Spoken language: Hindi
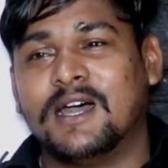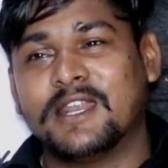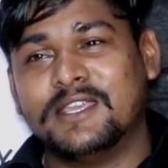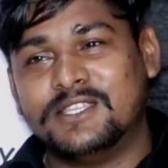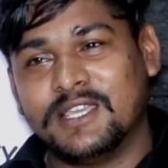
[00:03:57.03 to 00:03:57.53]
और
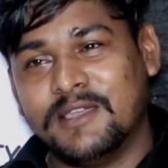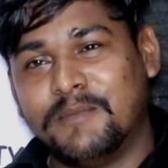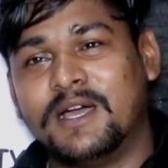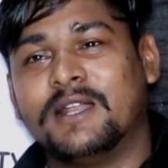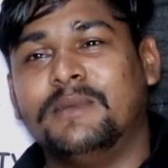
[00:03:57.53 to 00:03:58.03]
किसी की
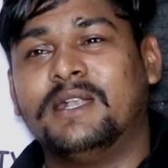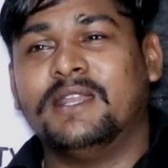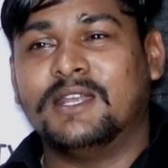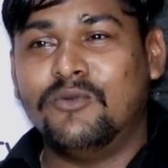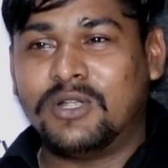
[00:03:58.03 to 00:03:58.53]
बाण
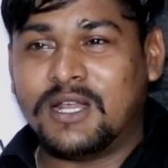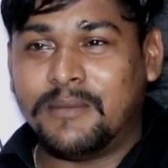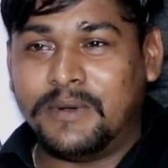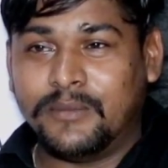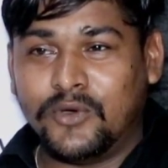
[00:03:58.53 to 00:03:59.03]
बेटी ने उल्टा
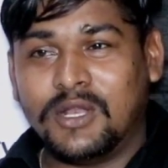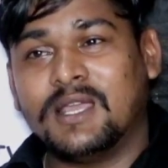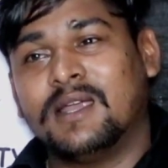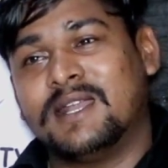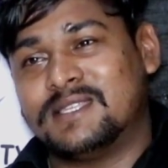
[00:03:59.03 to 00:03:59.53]
बोल
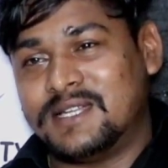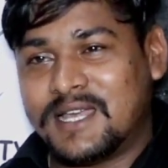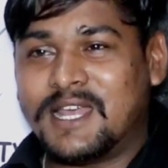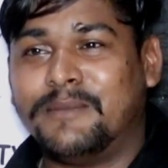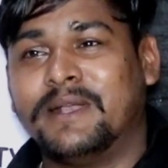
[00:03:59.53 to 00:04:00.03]
के गणा
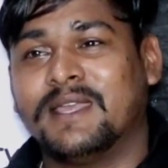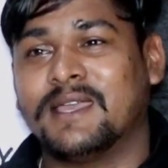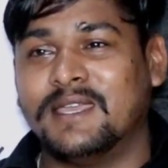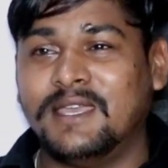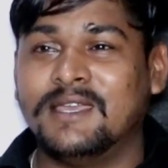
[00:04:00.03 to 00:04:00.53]
सटार बन गया
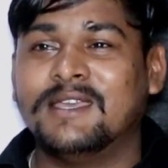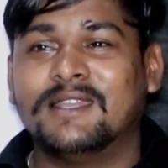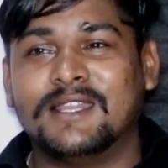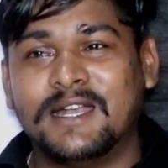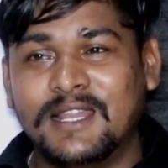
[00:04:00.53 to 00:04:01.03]
के
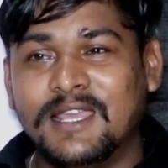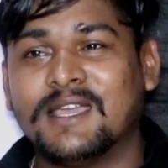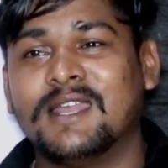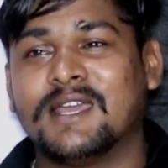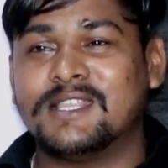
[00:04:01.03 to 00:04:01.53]
लाडले
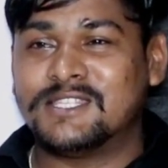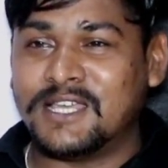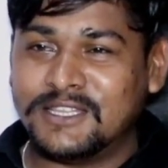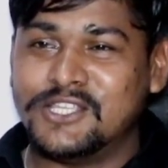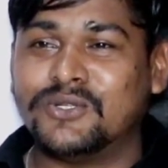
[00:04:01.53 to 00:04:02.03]
काल का
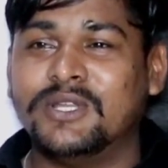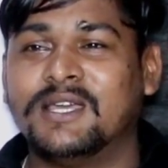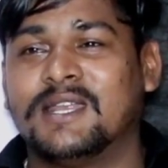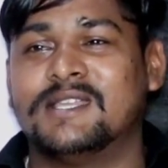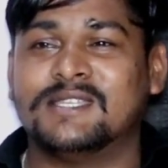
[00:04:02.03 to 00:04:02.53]
छाती चोड़ी
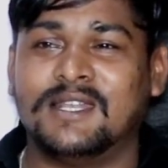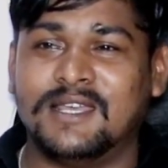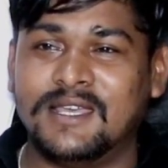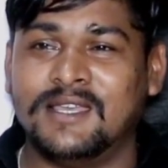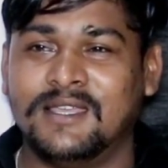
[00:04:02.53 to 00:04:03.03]
करके चल
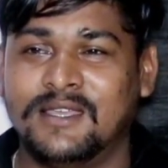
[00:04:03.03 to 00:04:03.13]
रहा है